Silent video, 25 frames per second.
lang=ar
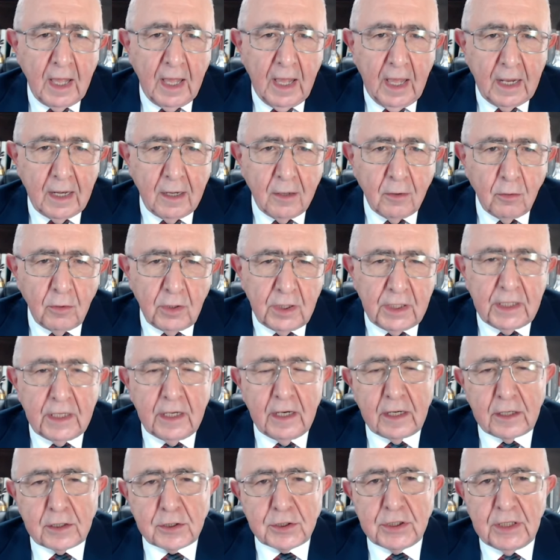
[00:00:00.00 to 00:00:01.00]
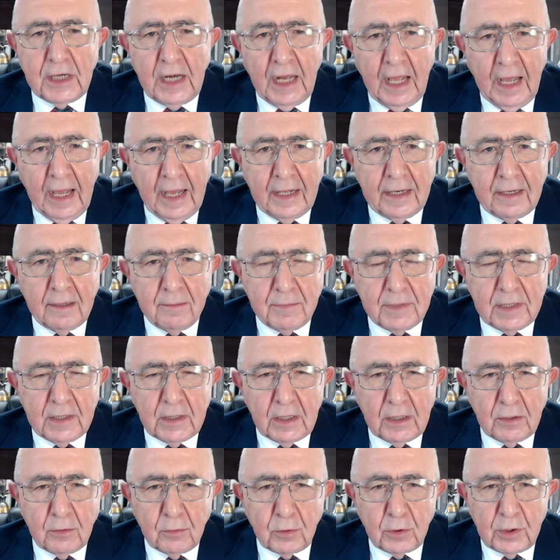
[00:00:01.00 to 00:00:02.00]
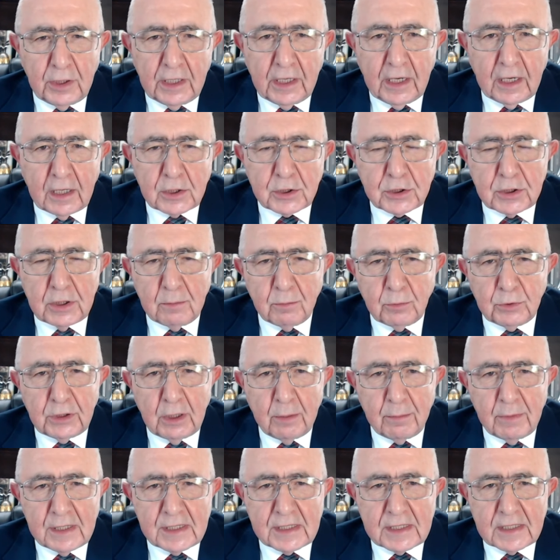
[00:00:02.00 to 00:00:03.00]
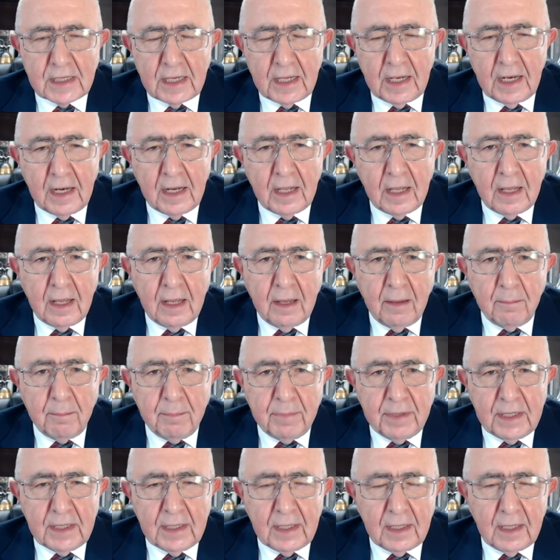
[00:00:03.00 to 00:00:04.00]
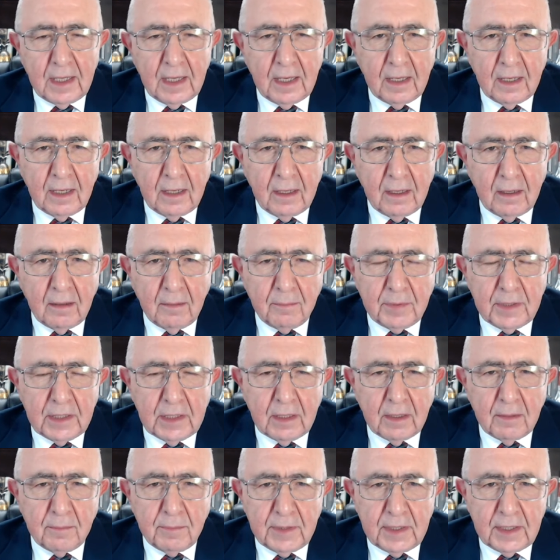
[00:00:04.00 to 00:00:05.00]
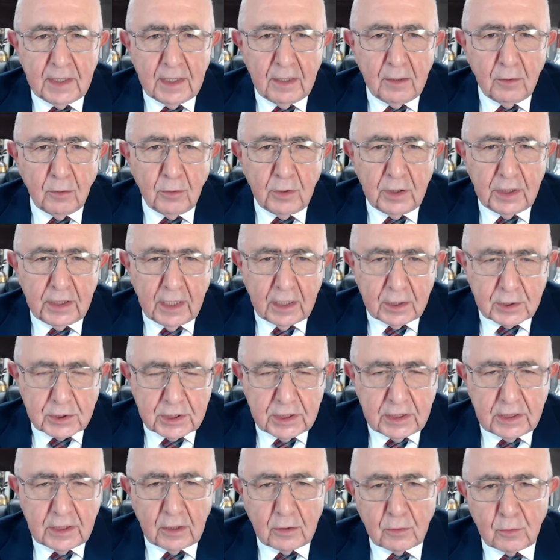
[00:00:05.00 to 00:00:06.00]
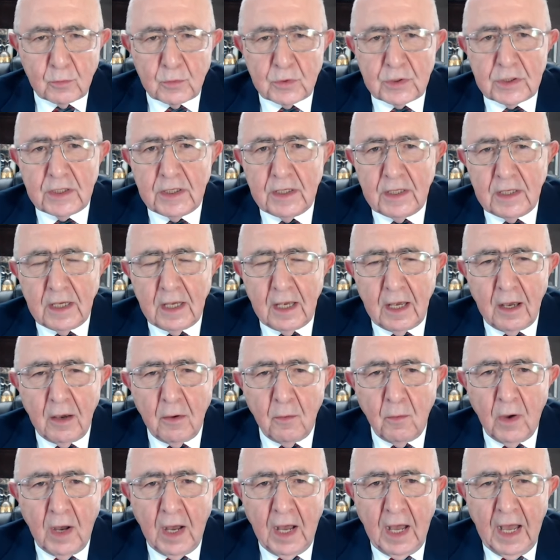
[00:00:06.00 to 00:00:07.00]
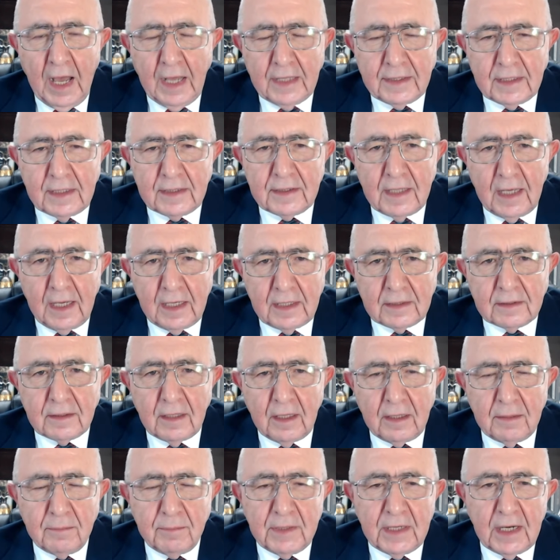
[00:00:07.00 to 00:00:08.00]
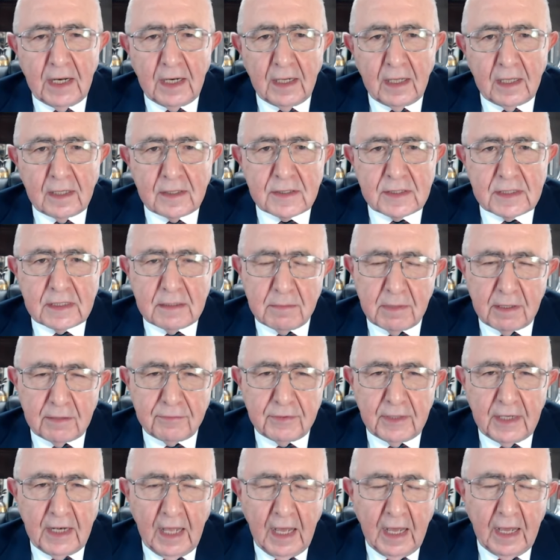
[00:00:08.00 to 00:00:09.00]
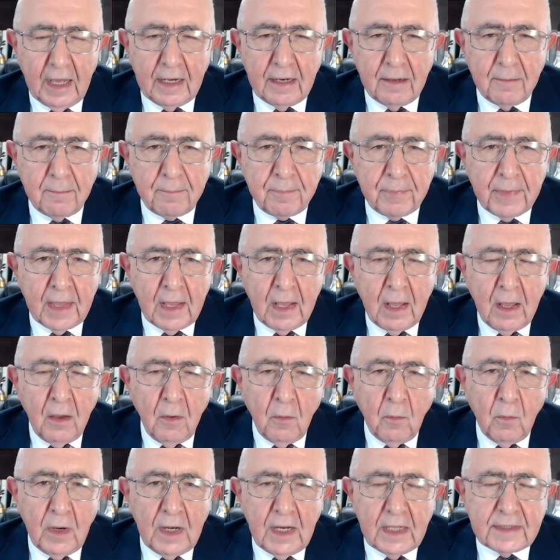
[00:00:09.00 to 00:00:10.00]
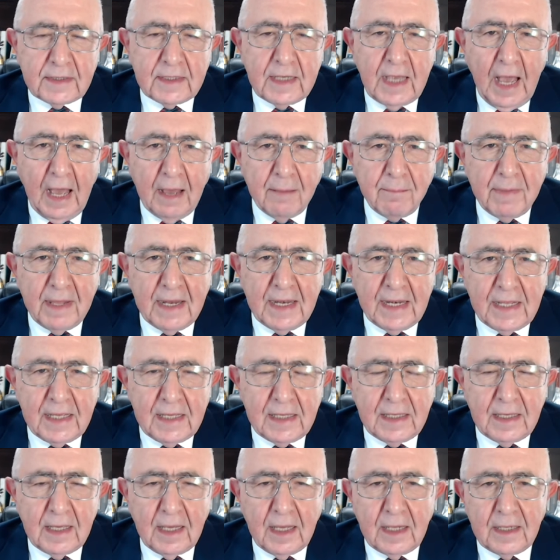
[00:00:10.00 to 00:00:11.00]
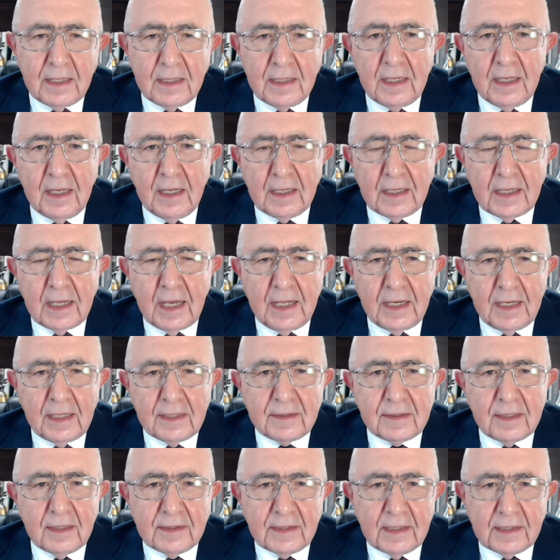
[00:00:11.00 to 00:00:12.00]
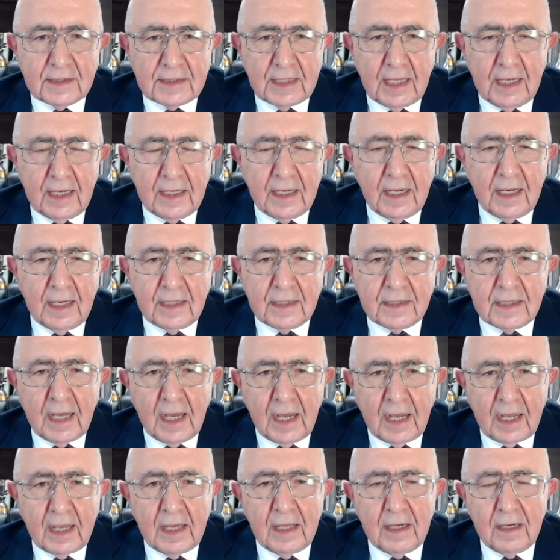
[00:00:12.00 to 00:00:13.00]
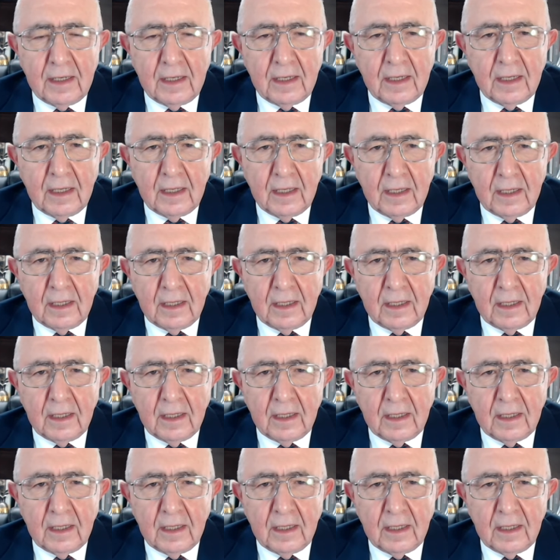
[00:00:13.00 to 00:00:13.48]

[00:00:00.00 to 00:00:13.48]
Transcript: والاوليغارش العالمي الاوليغارش المتمثل آه، بالاوليغارشيه الروسيه وعدد ايضا من الانظمه في العالم والتي عمليا كانت تتسلل داخل